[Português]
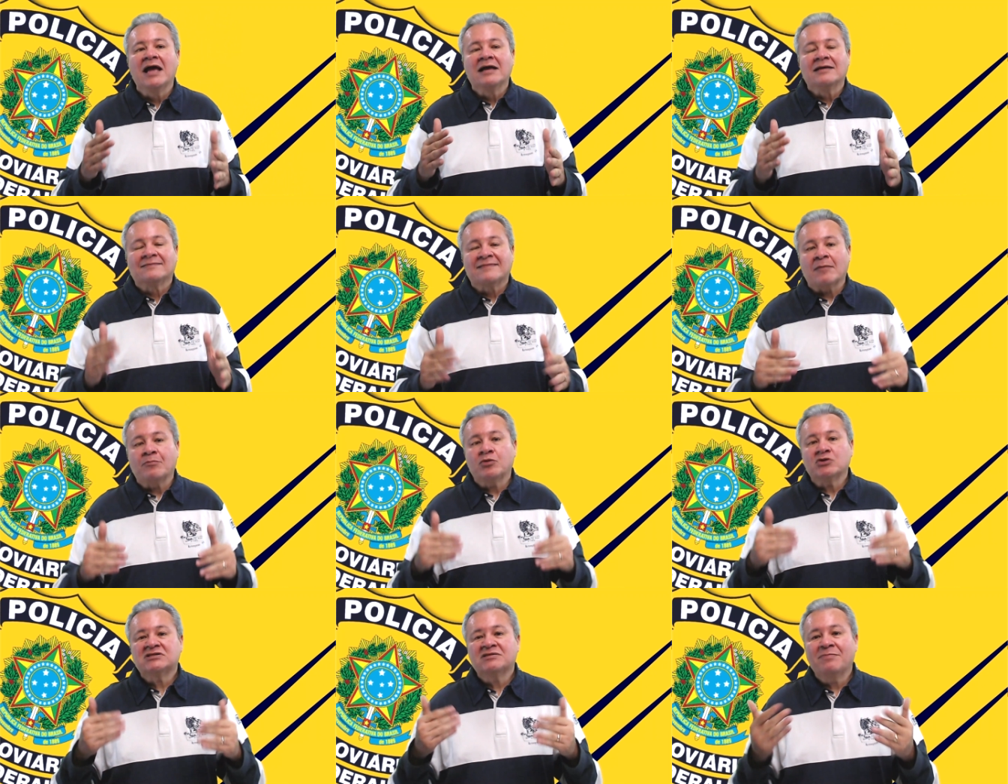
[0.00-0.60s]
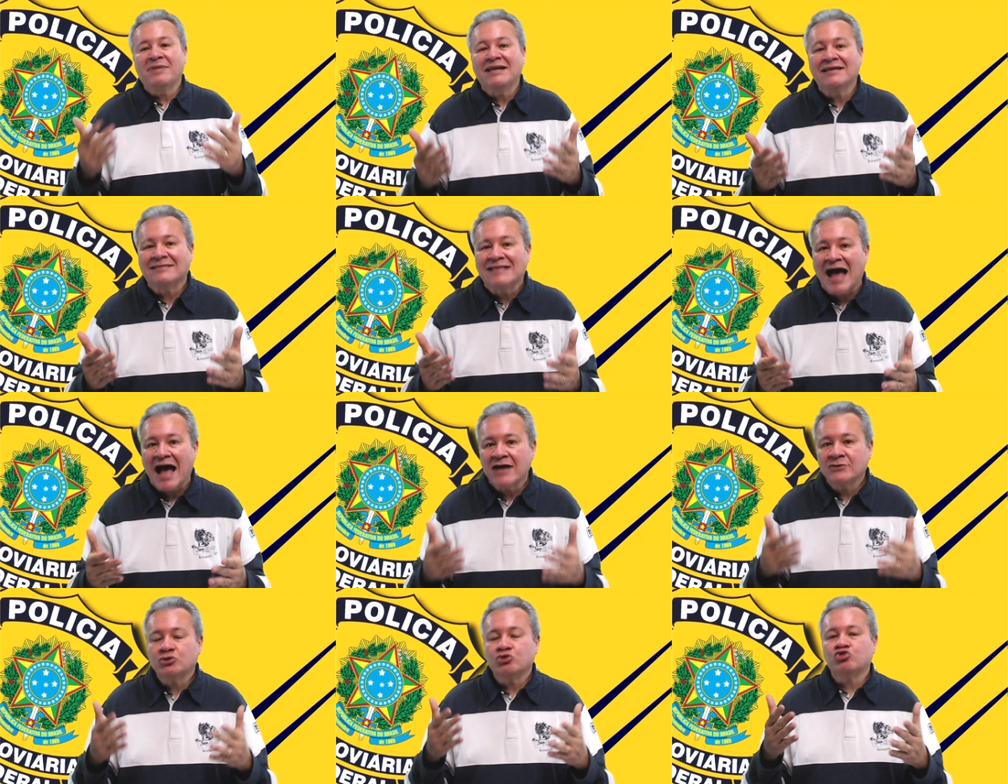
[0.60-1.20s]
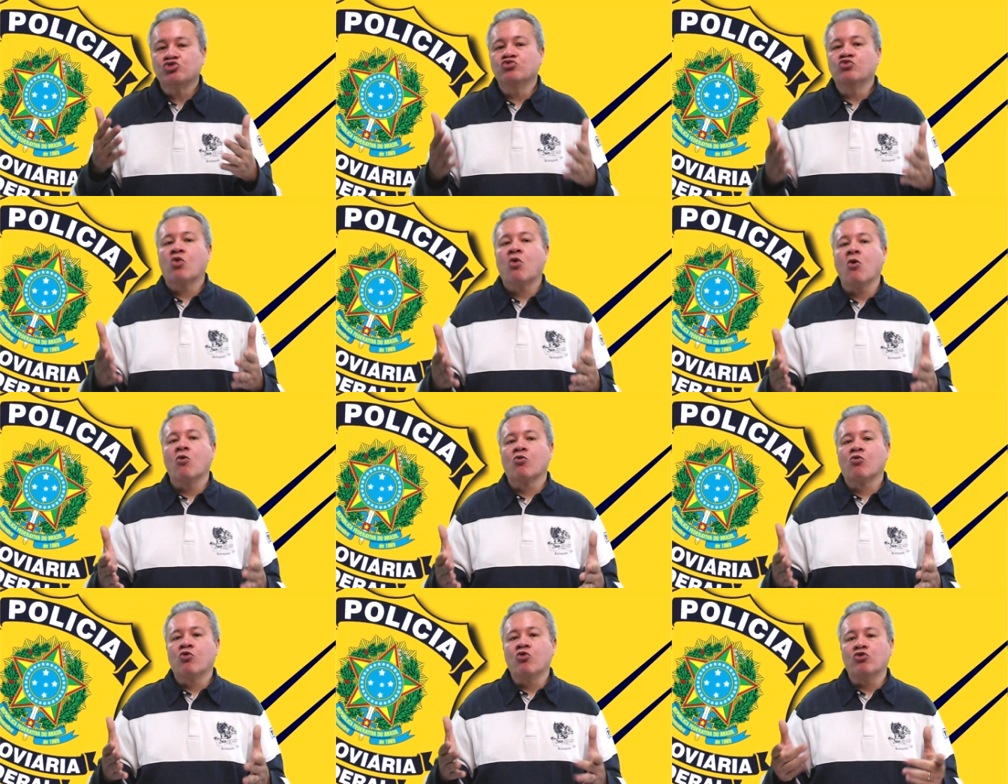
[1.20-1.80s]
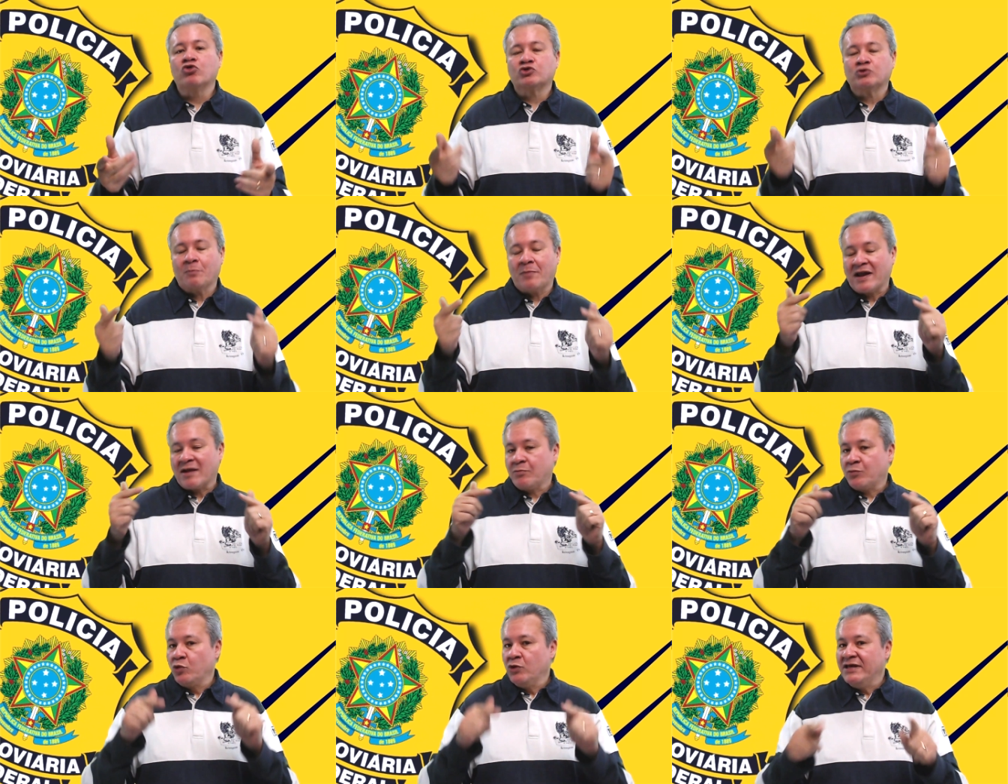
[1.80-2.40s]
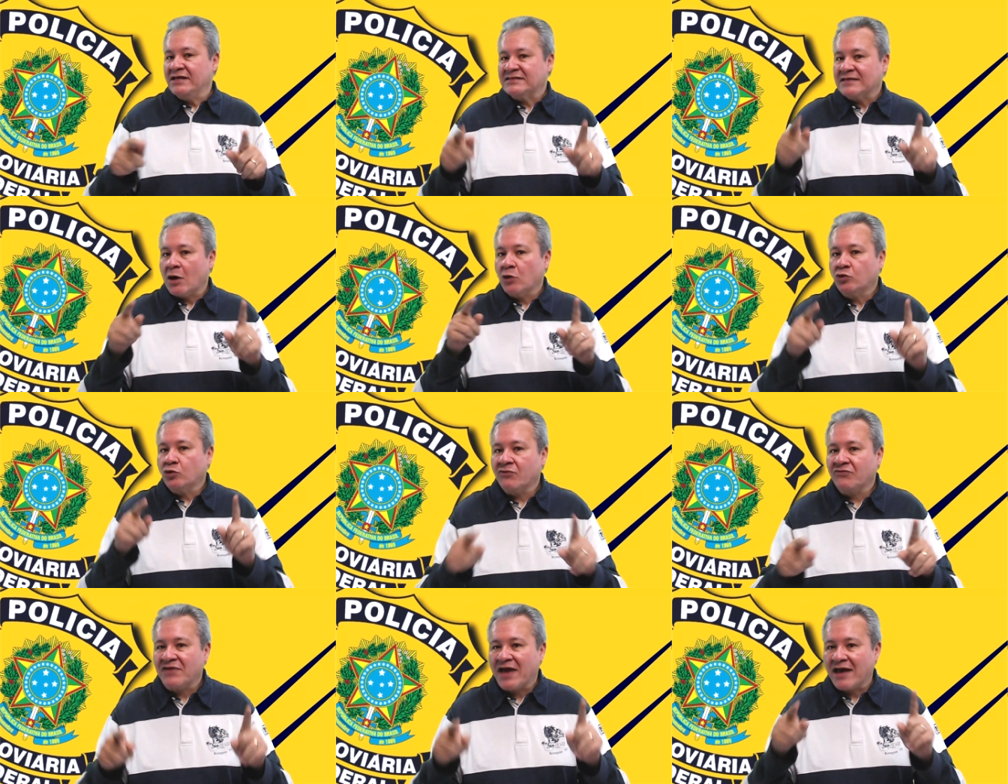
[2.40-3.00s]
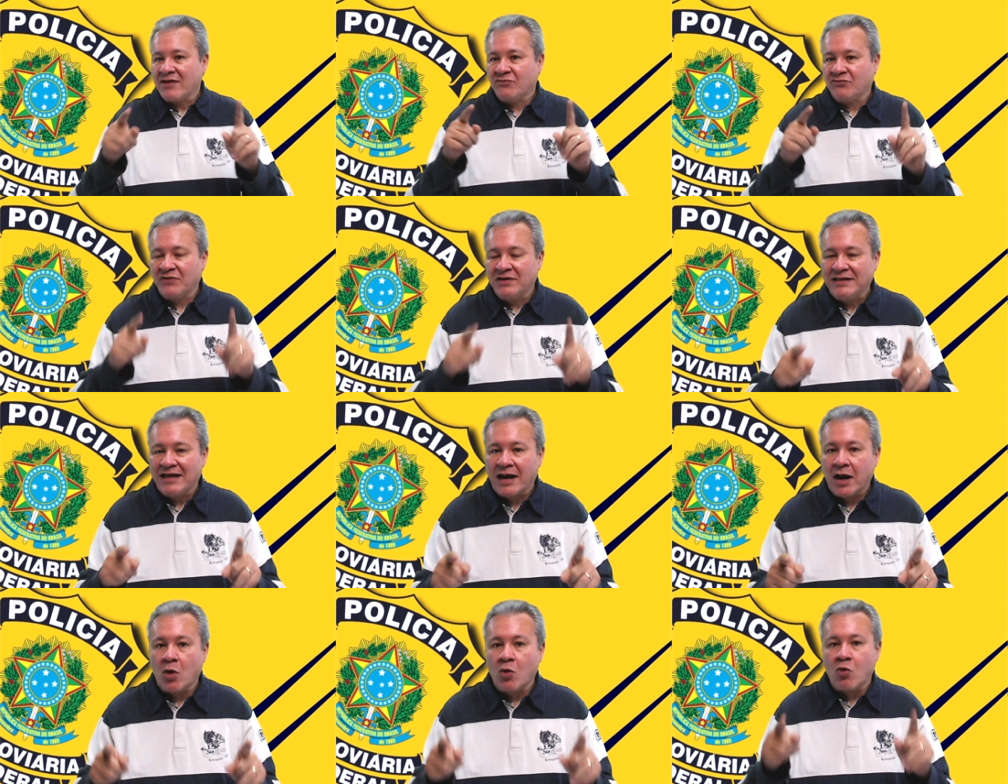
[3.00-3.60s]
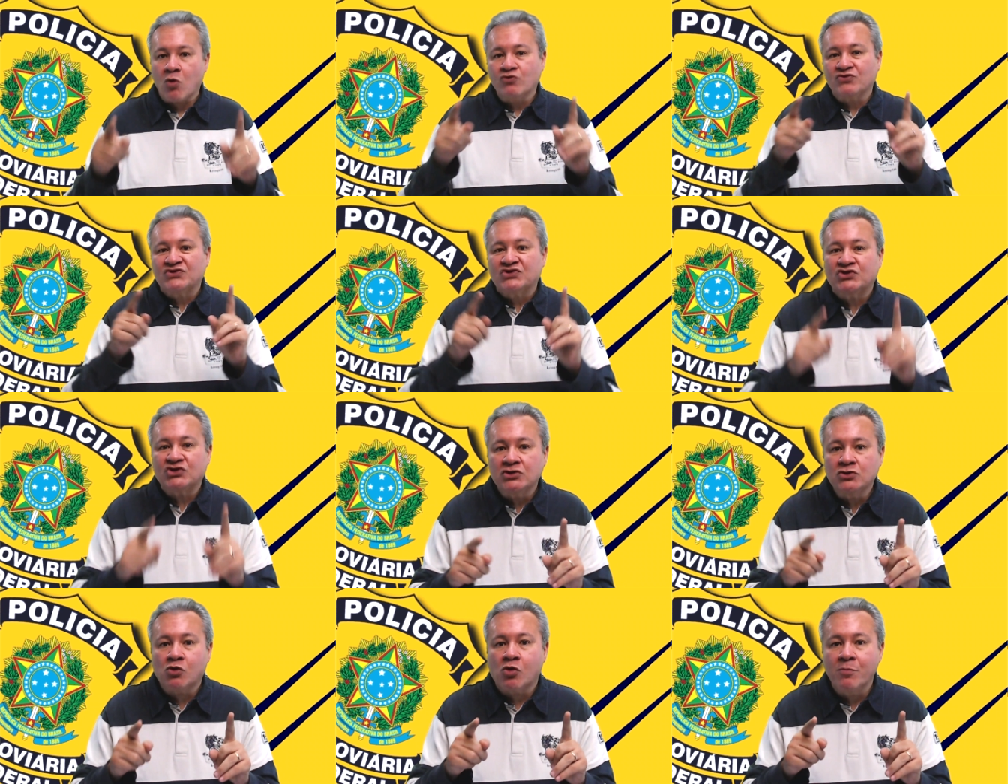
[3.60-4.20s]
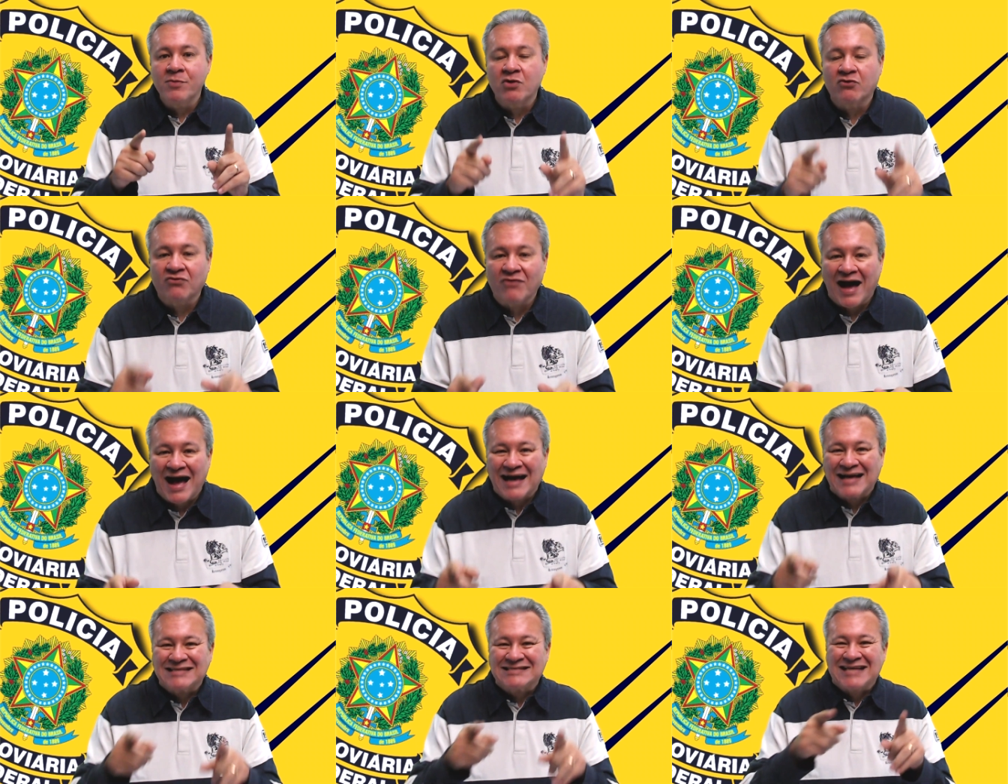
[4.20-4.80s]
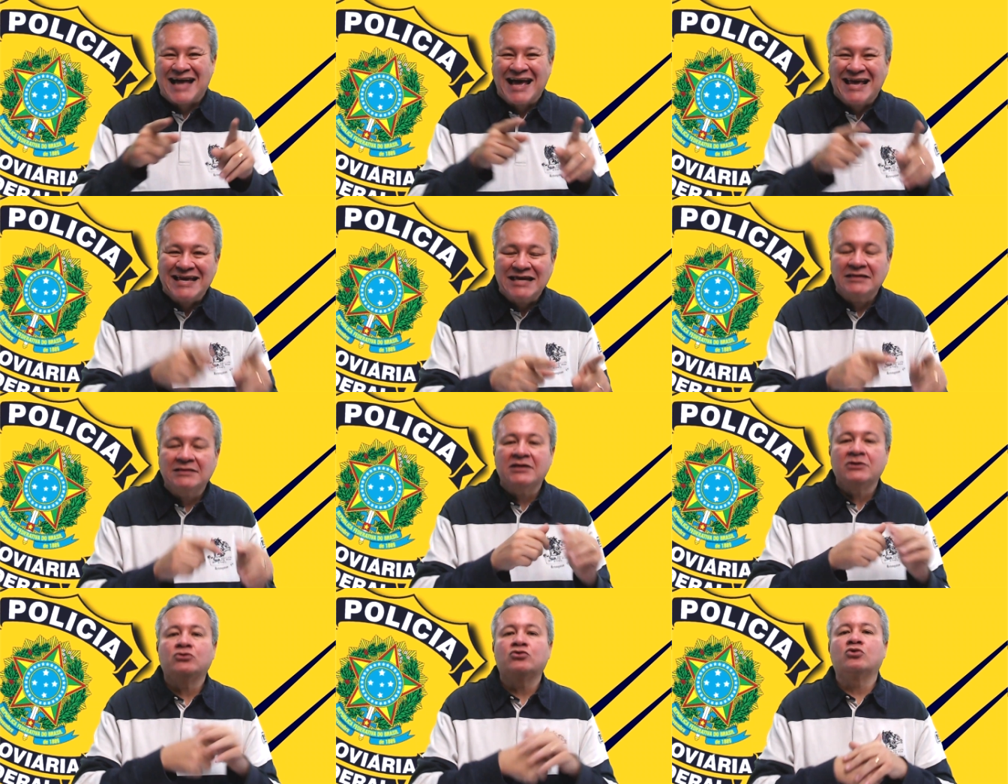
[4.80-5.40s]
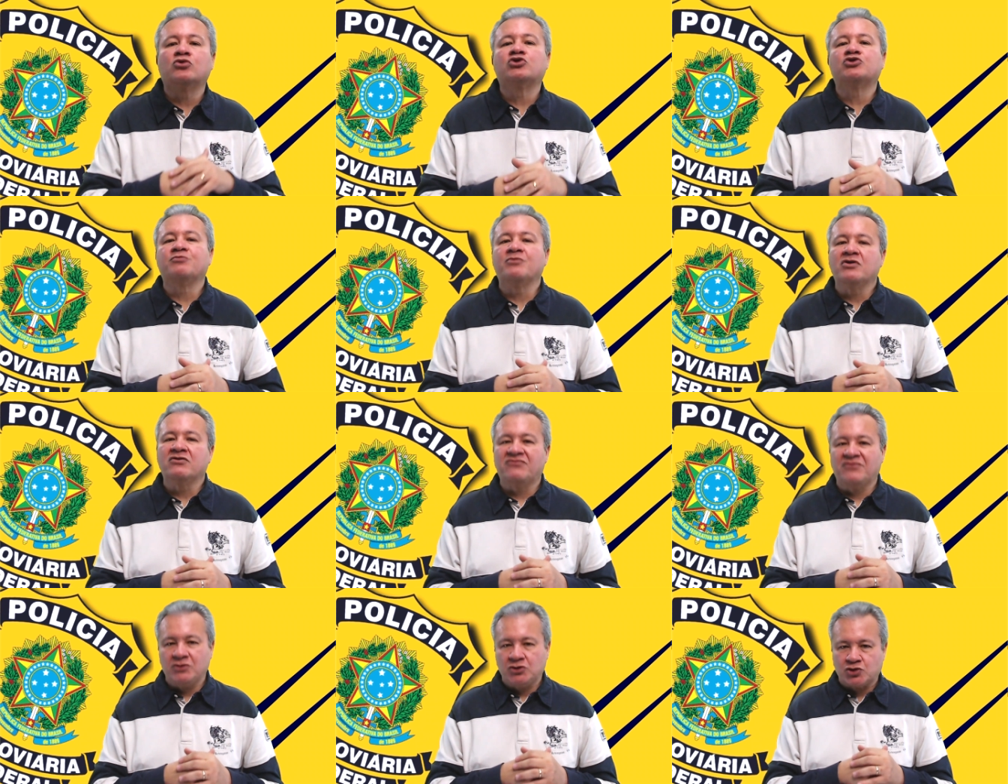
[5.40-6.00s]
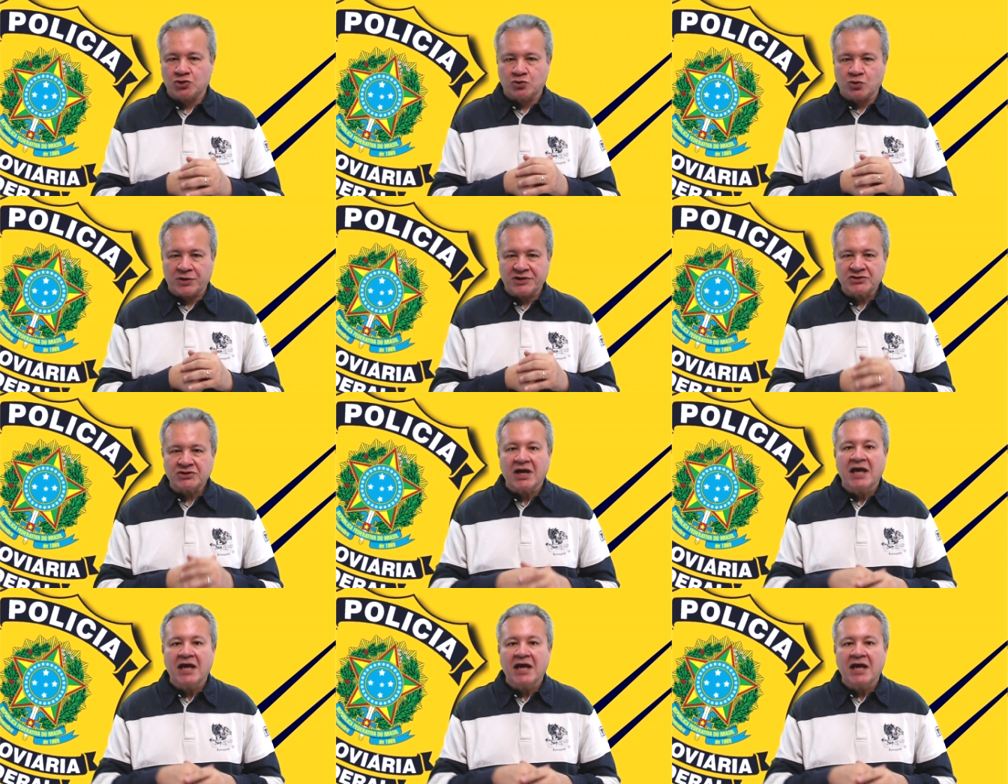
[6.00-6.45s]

da possibilidade de um concurso para a Polícia Rodoviária Federal com 5 mil vagas ainda em 2022.